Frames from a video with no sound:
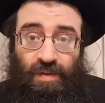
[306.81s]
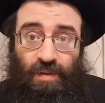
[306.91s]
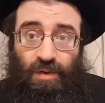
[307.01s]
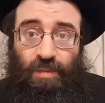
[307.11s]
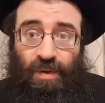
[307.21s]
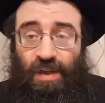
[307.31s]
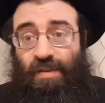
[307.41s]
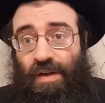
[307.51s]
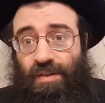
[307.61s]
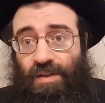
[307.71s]
ведь то, что
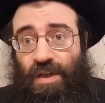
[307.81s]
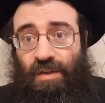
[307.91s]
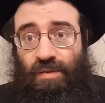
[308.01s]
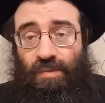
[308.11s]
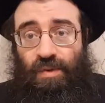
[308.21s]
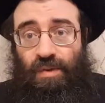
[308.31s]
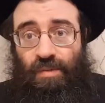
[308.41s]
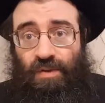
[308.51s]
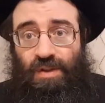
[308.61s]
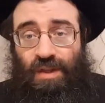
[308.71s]
продавал этот человек, оно было не
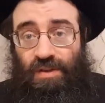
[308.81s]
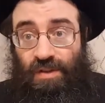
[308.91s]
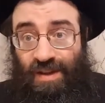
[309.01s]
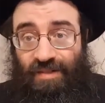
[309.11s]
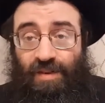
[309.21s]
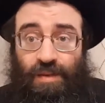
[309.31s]
просто даже трейф,